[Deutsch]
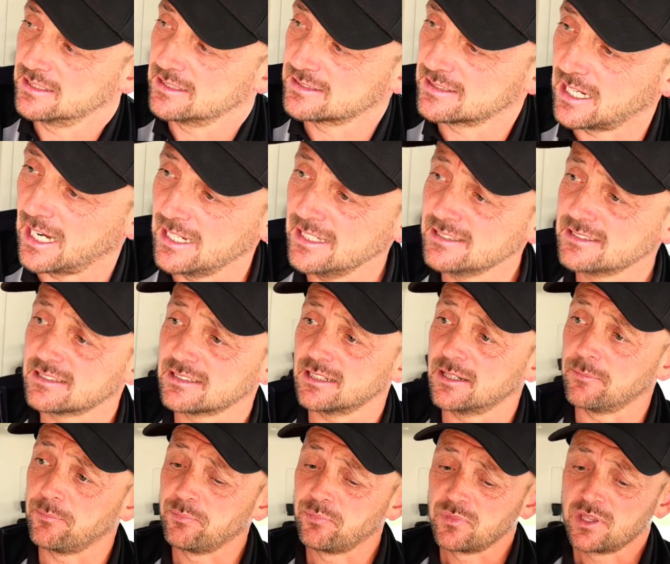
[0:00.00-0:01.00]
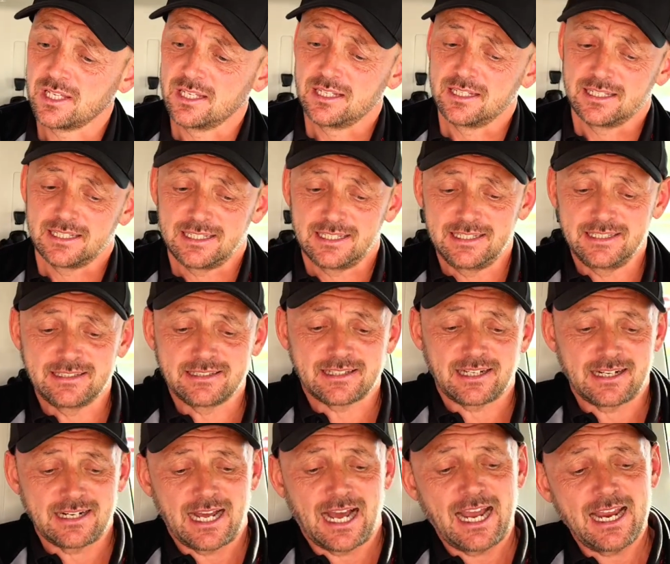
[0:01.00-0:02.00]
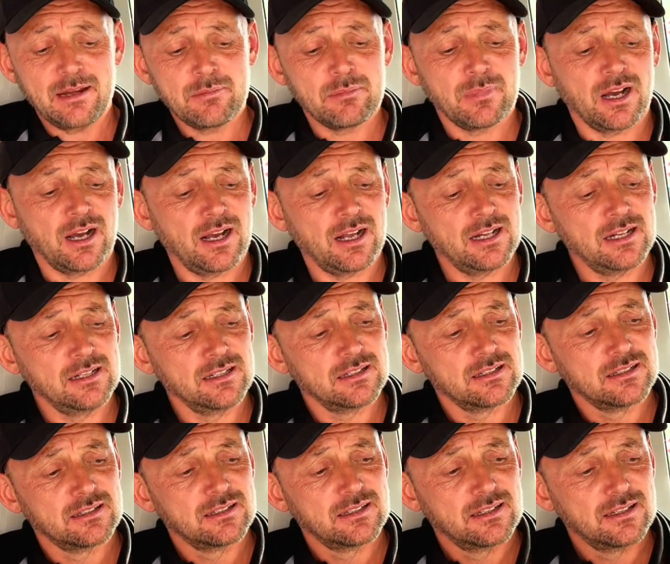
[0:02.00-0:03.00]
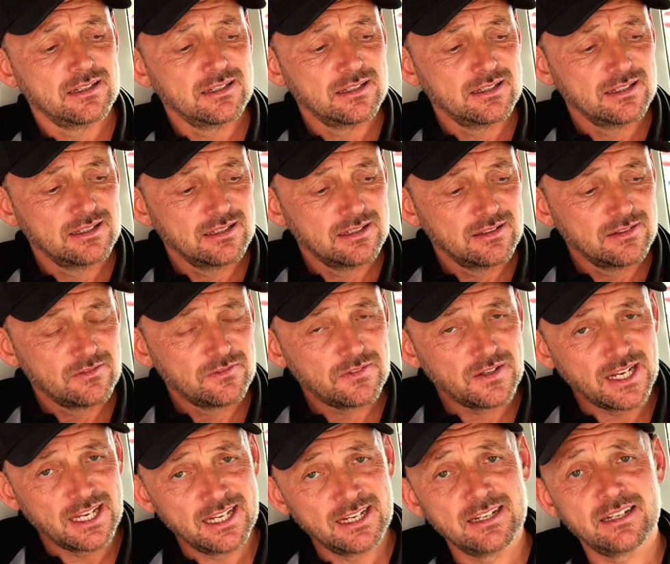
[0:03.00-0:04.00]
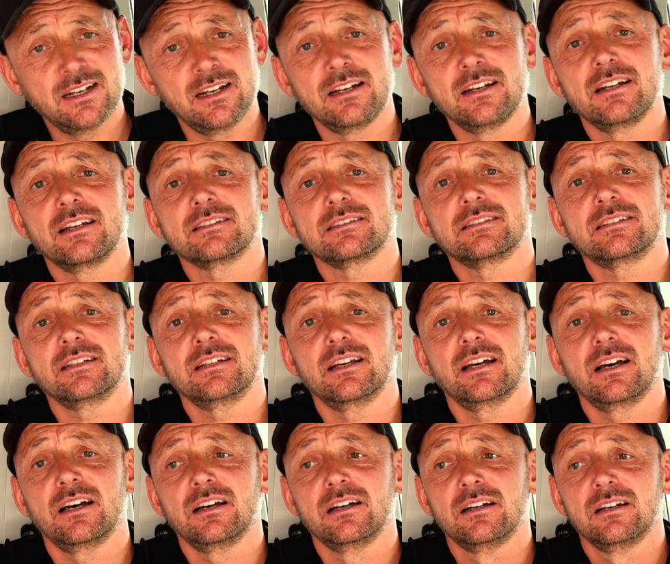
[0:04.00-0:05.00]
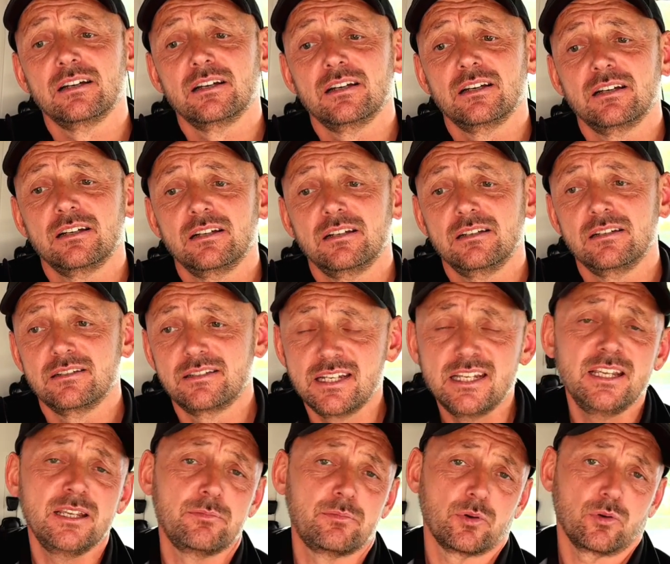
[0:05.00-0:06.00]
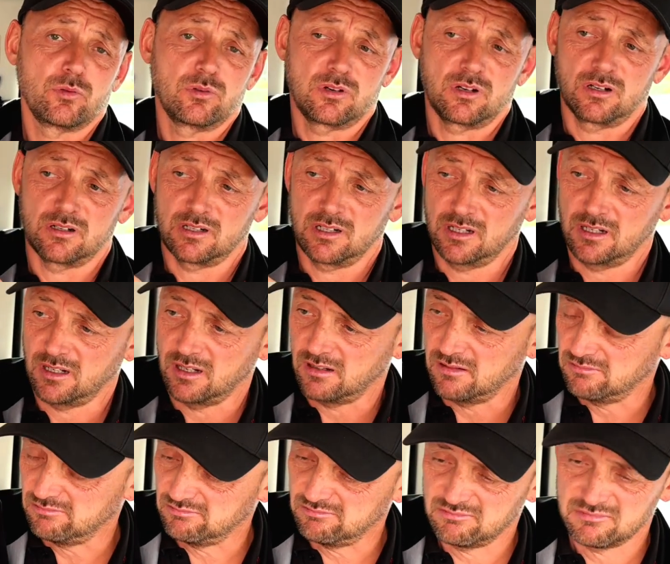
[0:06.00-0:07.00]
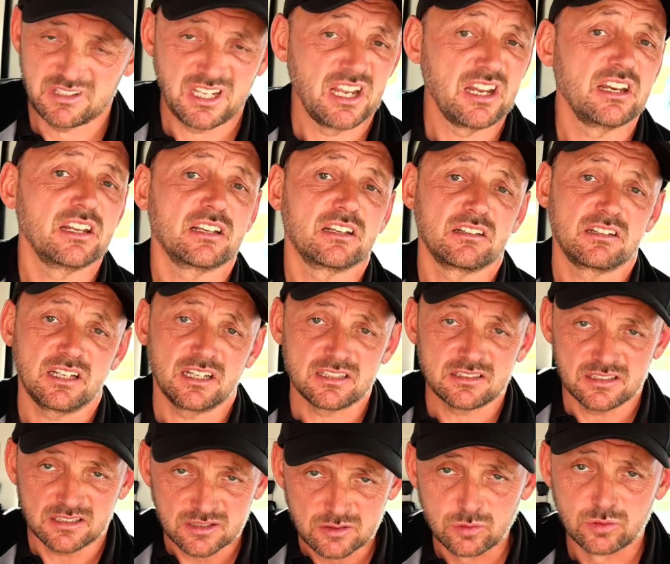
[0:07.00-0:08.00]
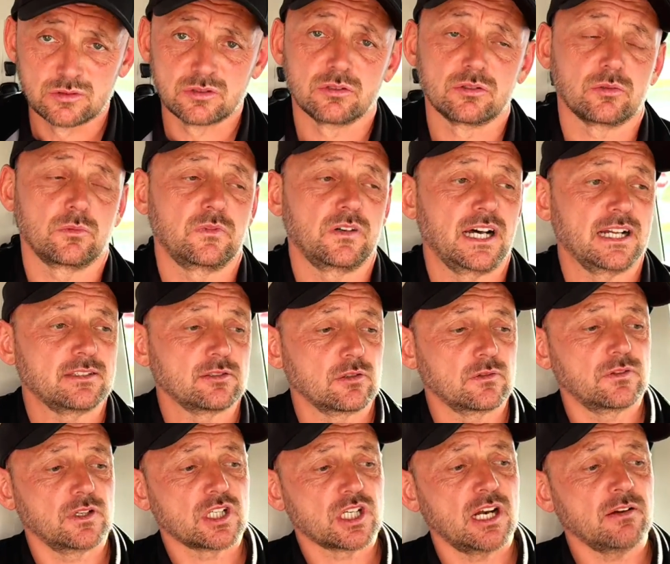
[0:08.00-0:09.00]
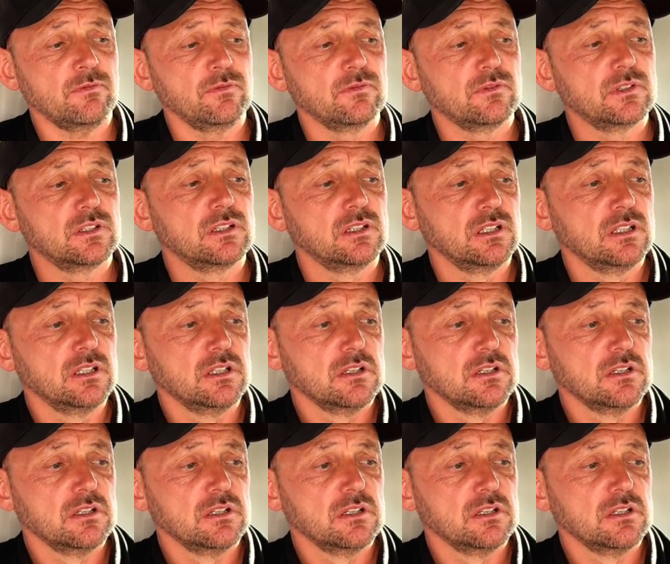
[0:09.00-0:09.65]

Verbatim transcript: Das heißt, ähm, ich kann einmal verhindern, dass der Dieb oder derjenige, der sich Zuzug zum Fahrzeug verschaffen will,